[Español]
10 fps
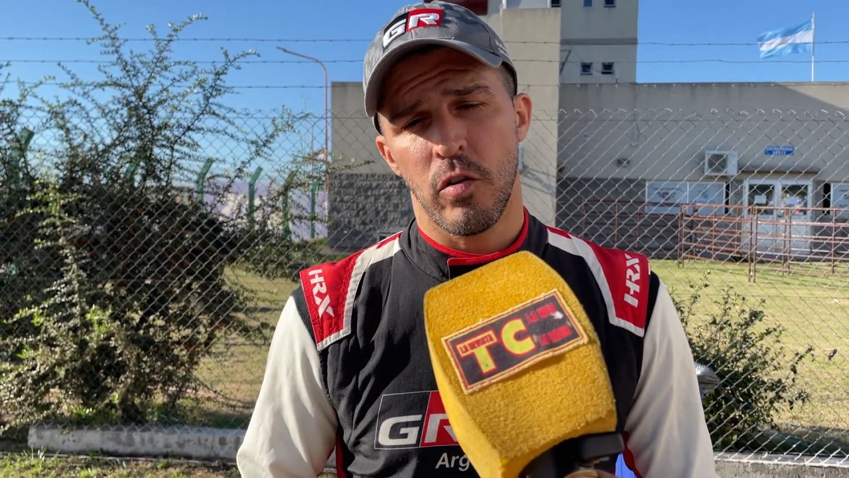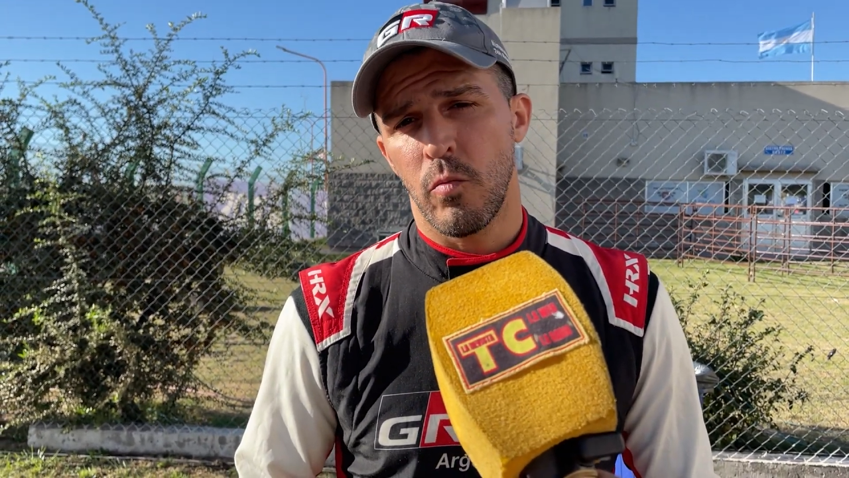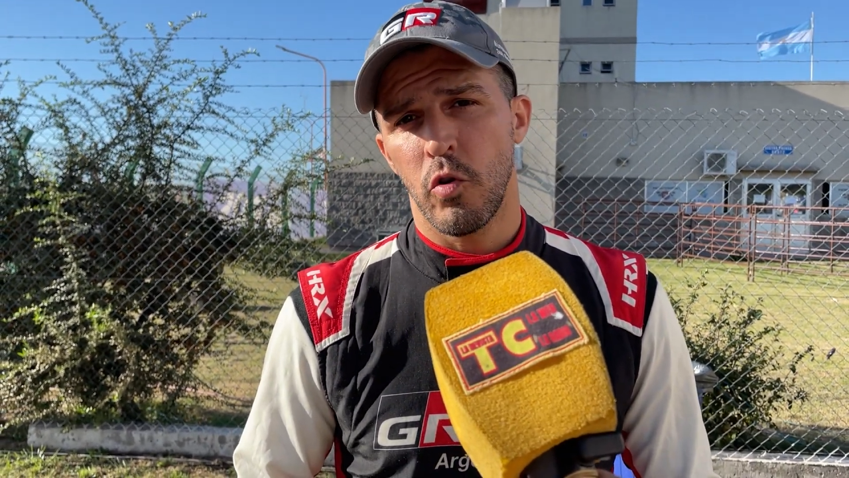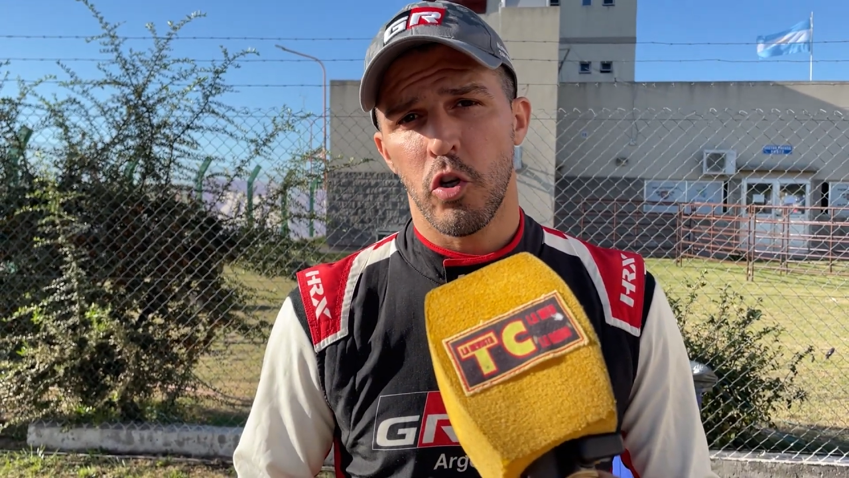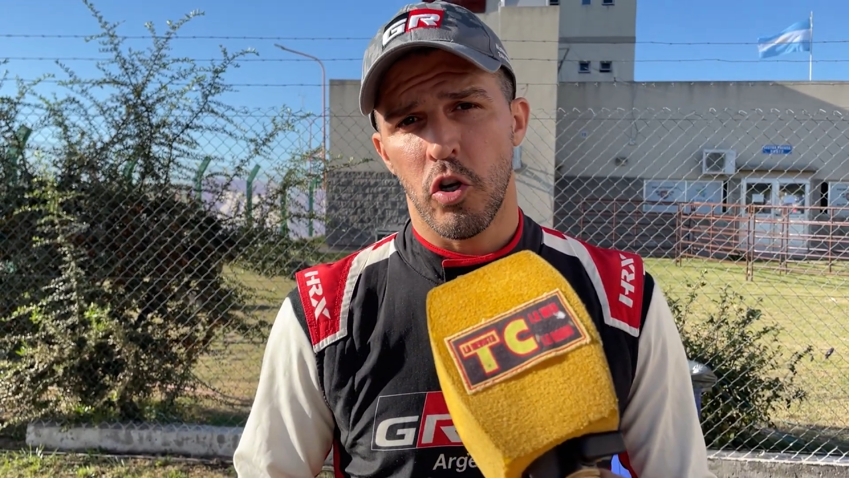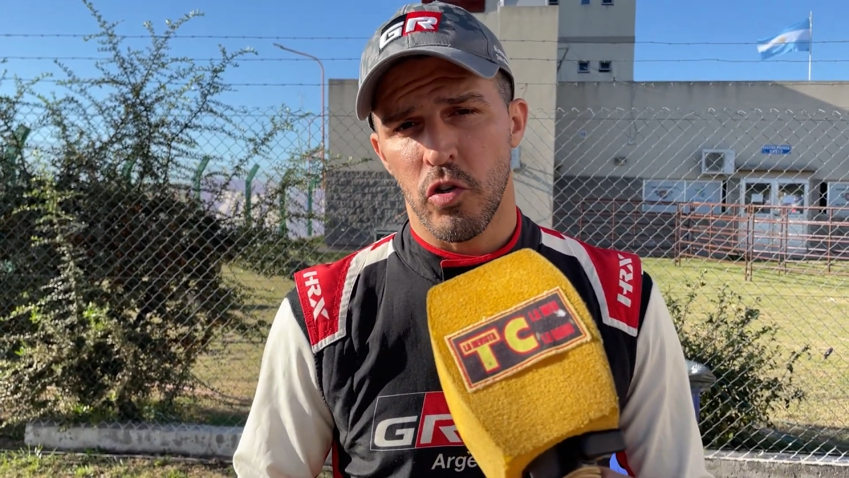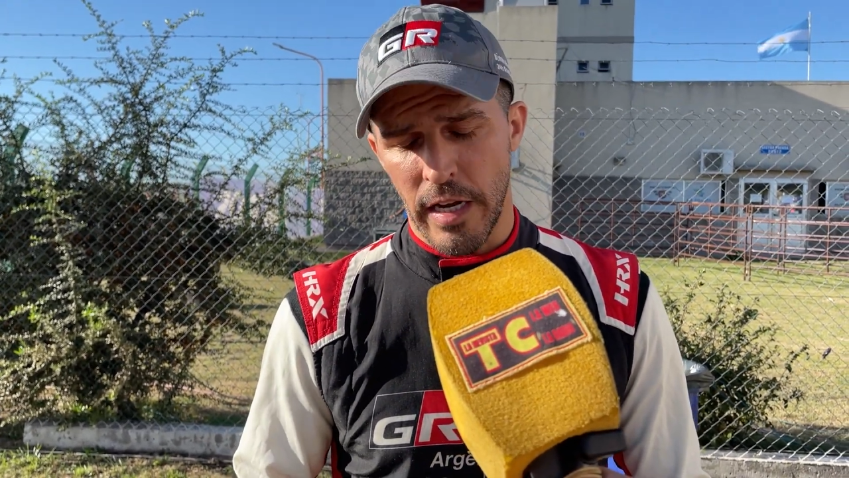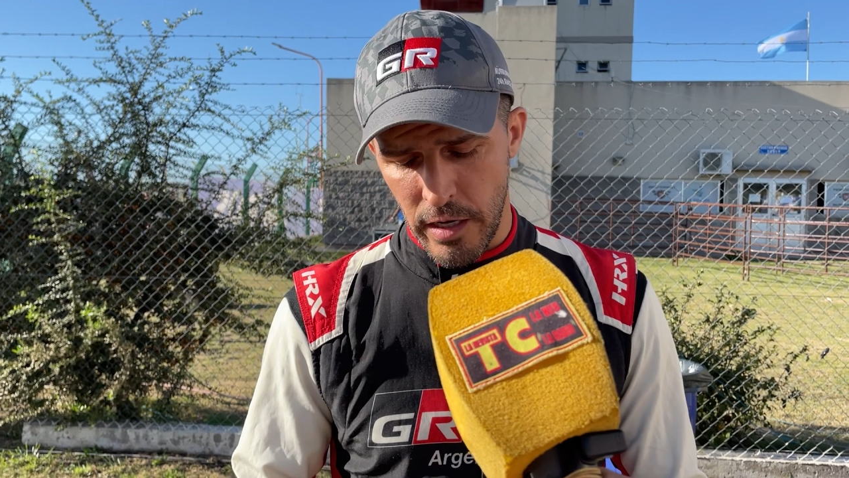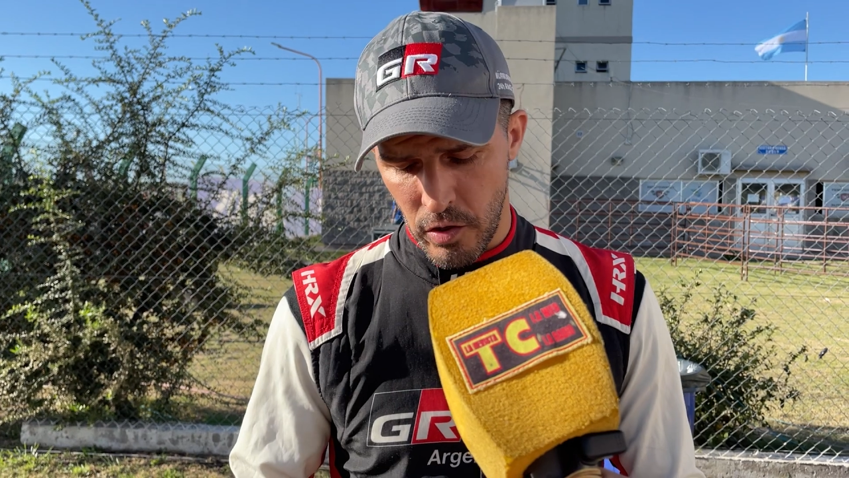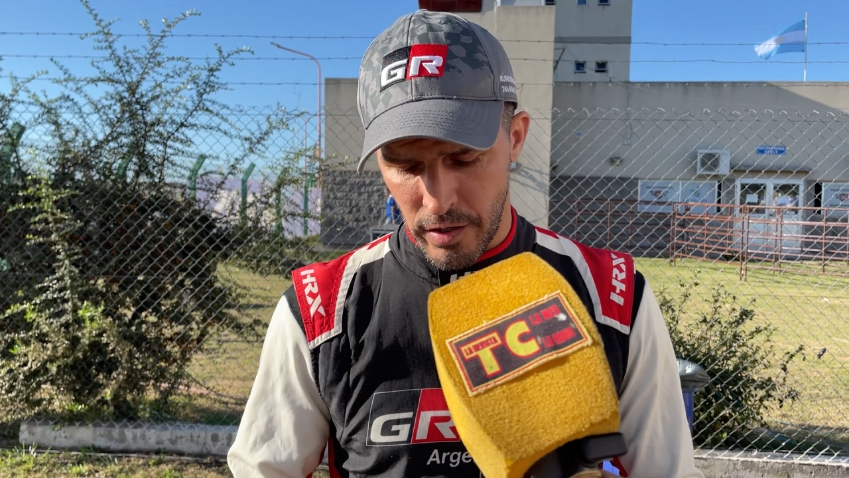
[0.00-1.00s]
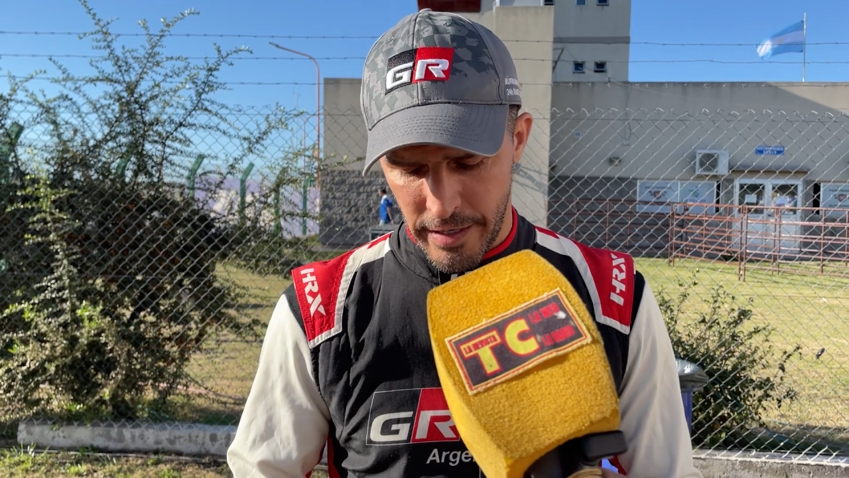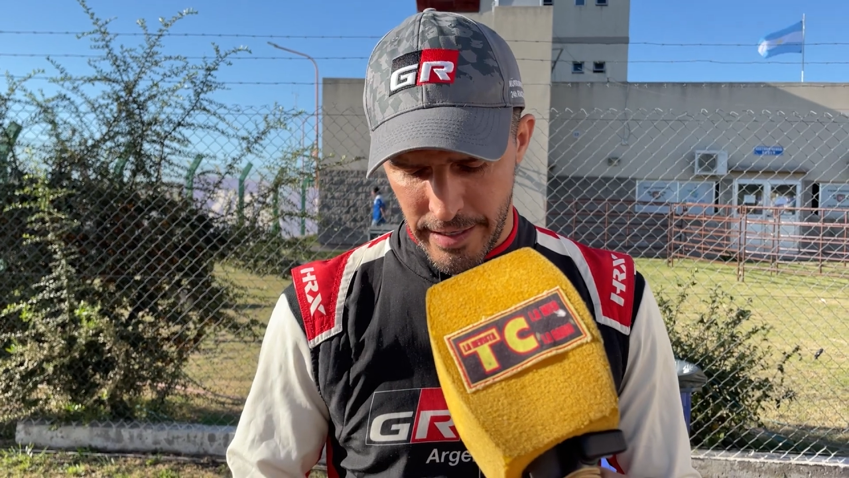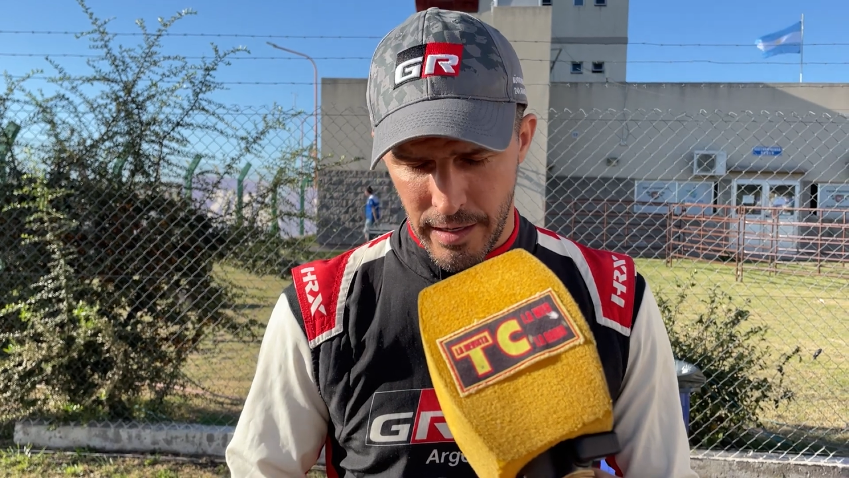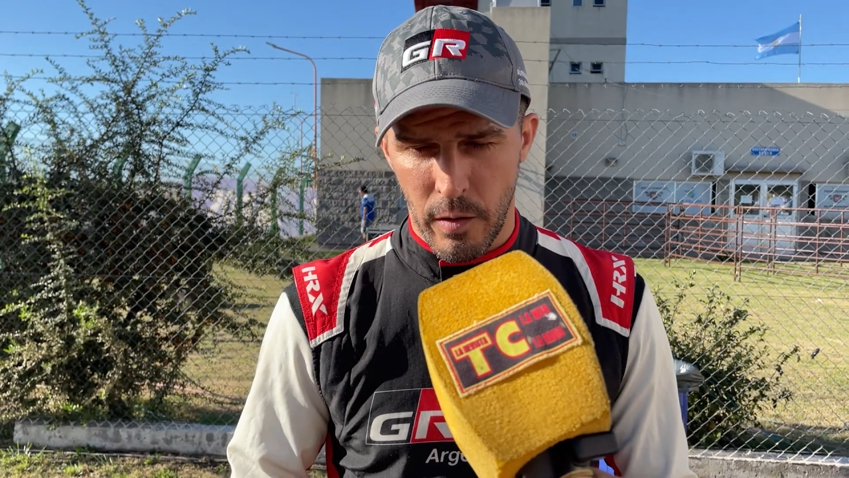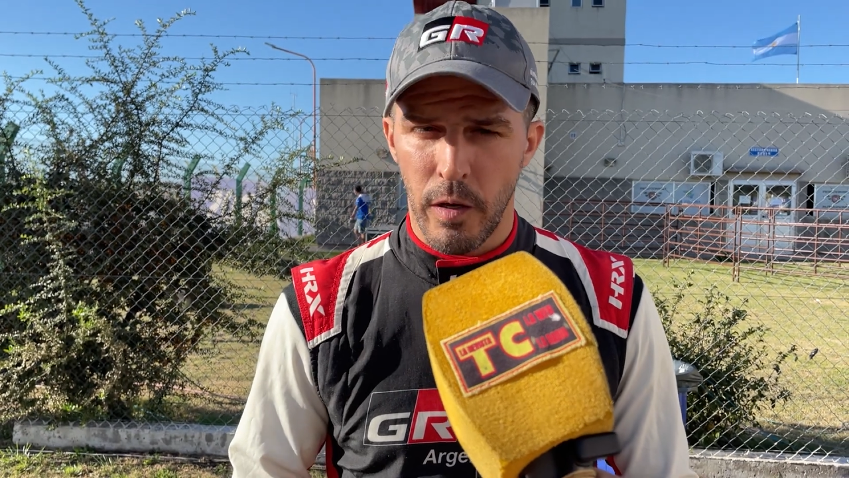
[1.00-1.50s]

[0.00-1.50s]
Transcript: son muchos los años de,